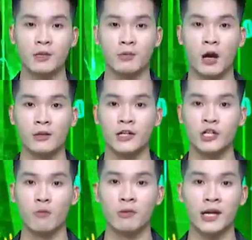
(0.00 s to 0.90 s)
Trong đó thì
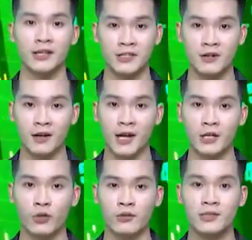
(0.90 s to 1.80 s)
nhóm ngành nhựa
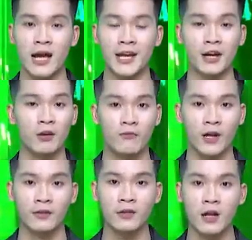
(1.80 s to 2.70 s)
đã nối dài đã hưng
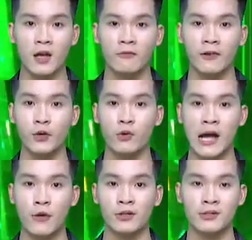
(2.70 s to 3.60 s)
phấn với độ
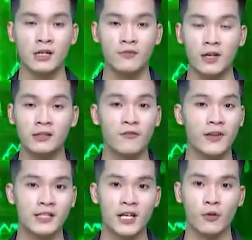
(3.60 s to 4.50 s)
cao được giữ vững tới
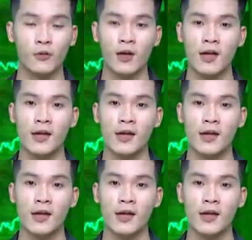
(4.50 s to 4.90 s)
phiên chiều.